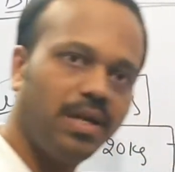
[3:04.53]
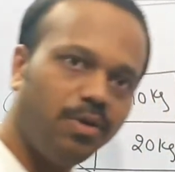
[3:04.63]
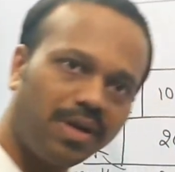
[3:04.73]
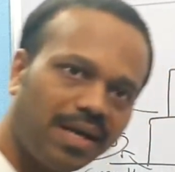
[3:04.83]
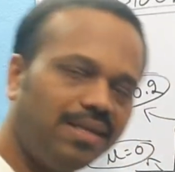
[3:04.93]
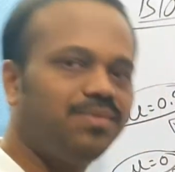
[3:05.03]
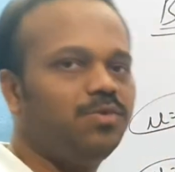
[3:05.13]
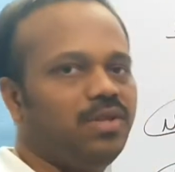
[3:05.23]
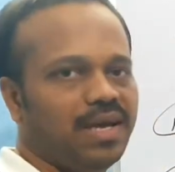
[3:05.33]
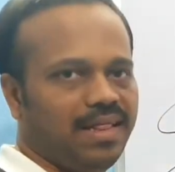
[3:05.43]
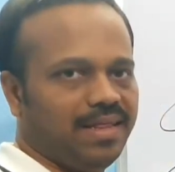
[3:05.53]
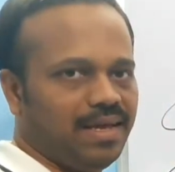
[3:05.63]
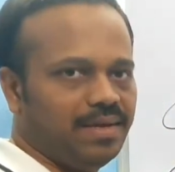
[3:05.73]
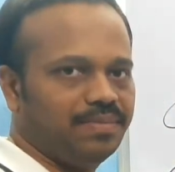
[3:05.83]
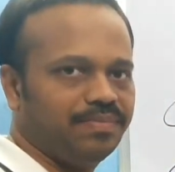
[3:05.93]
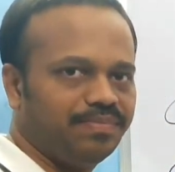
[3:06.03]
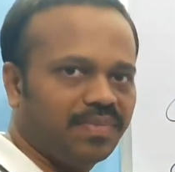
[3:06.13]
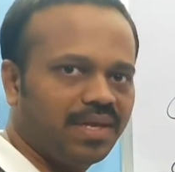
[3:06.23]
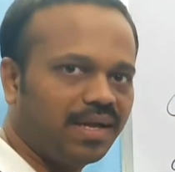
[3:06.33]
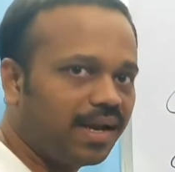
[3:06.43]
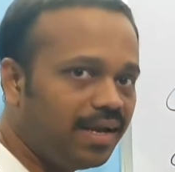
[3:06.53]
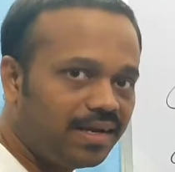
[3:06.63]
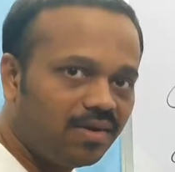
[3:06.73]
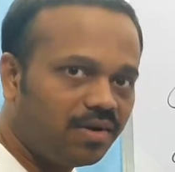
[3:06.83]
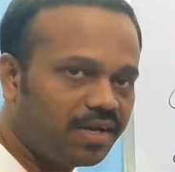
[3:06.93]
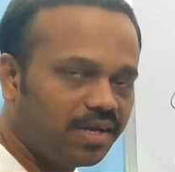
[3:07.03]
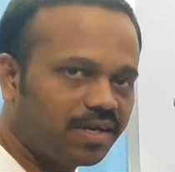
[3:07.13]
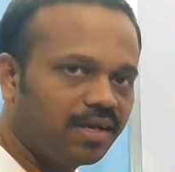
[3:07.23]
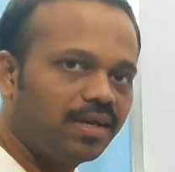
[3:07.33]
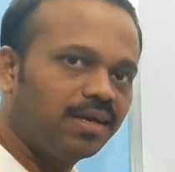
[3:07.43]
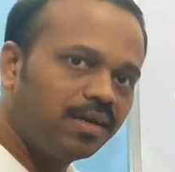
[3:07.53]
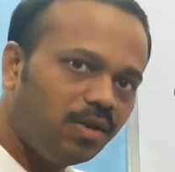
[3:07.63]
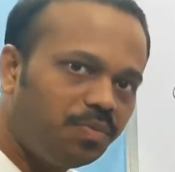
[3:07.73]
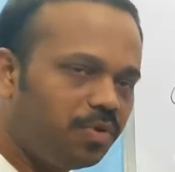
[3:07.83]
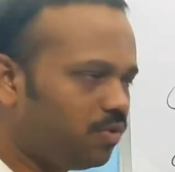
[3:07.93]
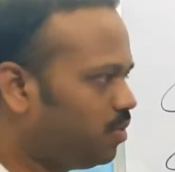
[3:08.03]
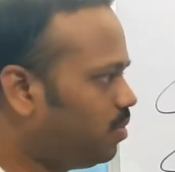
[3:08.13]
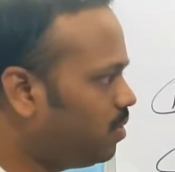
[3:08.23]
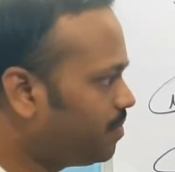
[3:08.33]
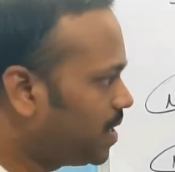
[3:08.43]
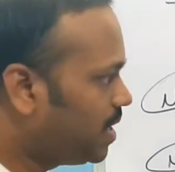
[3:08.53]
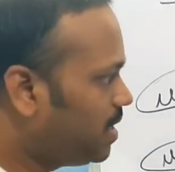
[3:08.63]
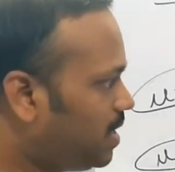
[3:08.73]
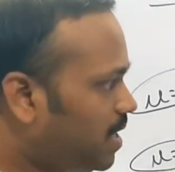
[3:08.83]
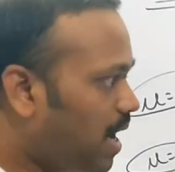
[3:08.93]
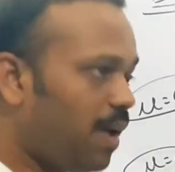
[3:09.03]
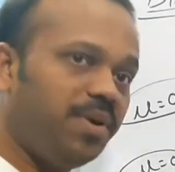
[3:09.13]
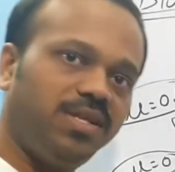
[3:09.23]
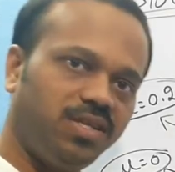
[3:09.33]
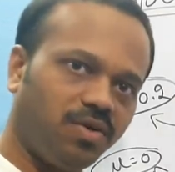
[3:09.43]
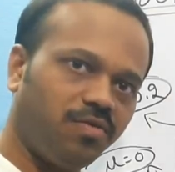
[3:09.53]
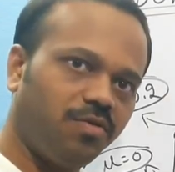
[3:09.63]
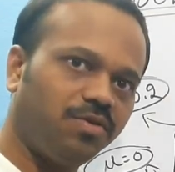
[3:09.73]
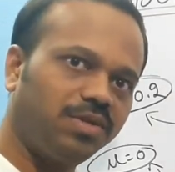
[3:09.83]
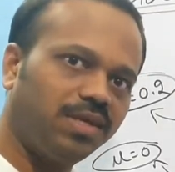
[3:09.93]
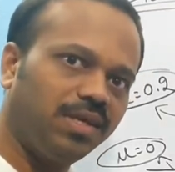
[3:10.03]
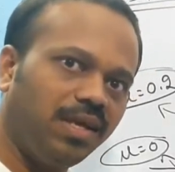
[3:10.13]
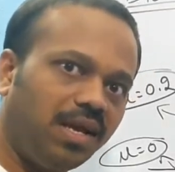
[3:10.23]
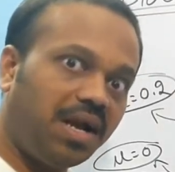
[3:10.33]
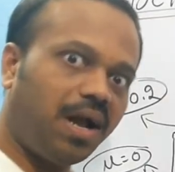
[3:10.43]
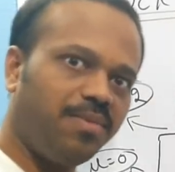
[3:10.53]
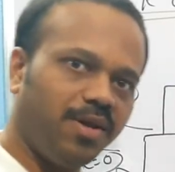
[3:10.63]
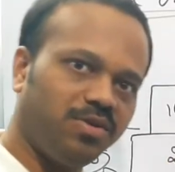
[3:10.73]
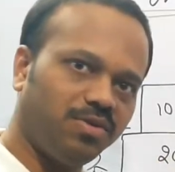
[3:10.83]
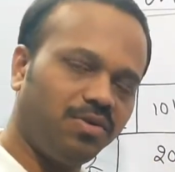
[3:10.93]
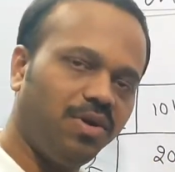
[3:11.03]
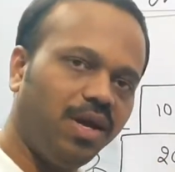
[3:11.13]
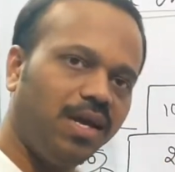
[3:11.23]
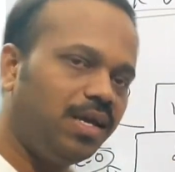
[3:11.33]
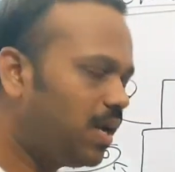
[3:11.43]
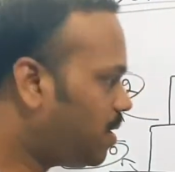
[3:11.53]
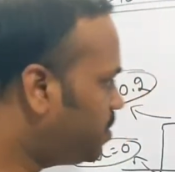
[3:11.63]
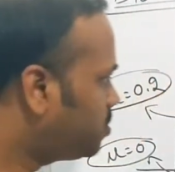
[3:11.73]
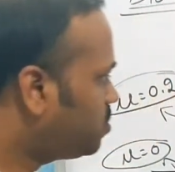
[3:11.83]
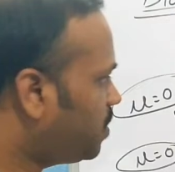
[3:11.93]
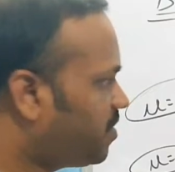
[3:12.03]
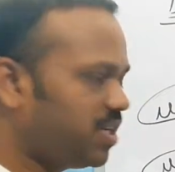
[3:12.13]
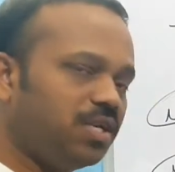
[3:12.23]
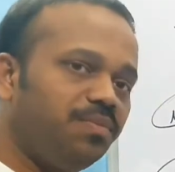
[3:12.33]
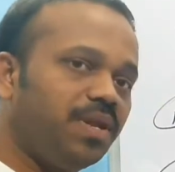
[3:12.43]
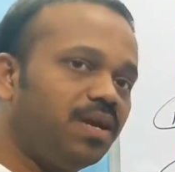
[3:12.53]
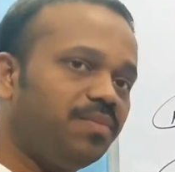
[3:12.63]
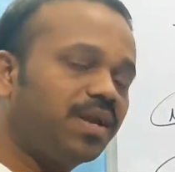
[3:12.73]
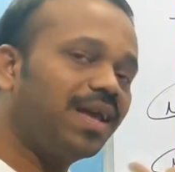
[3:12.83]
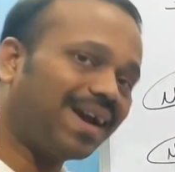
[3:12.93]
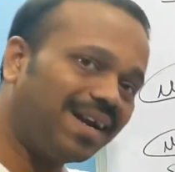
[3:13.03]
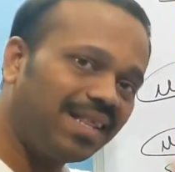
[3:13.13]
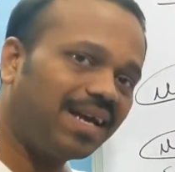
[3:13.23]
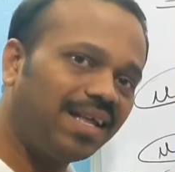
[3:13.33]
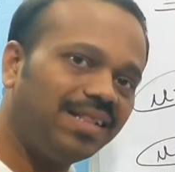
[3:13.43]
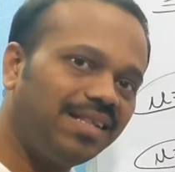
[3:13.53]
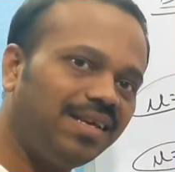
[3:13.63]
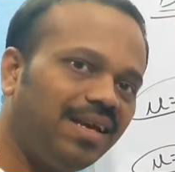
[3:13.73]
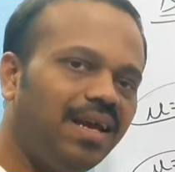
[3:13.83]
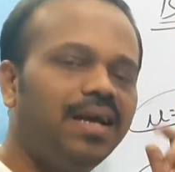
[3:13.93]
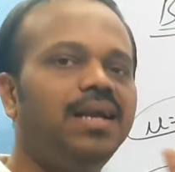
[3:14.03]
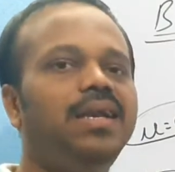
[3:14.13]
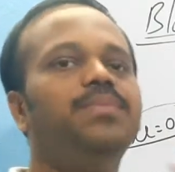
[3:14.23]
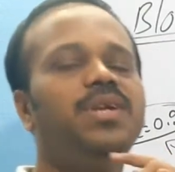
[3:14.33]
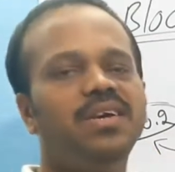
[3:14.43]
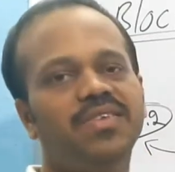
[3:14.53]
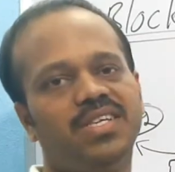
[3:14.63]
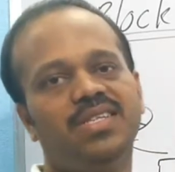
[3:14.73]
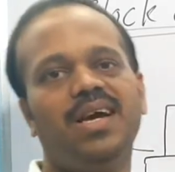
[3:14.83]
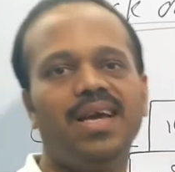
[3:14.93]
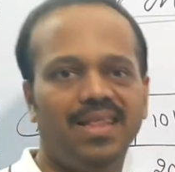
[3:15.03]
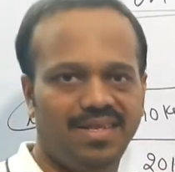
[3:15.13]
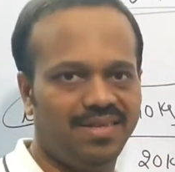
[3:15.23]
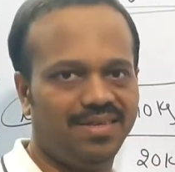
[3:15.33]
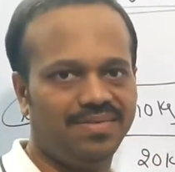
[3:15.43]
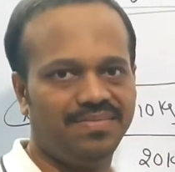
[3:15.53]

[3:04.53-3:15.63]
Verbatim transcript: రెండు కలిసి ముందుకెళ్తాయి రైట్ గట్ ఎయిట్ ఇప్పుడు ఇది ఇంకా పెంచావు ఫోర్స్ని ఇంకా పెంచుతాం ఇంకా పెంచుతుంటే ఫ్రిక్షన్ పెరిగి పెరిగి ఎక్కడ దాకా వెళ్తుంది లిమిటింగ్ ఫ్రిక్షన్ దాకా వెళ్తుంది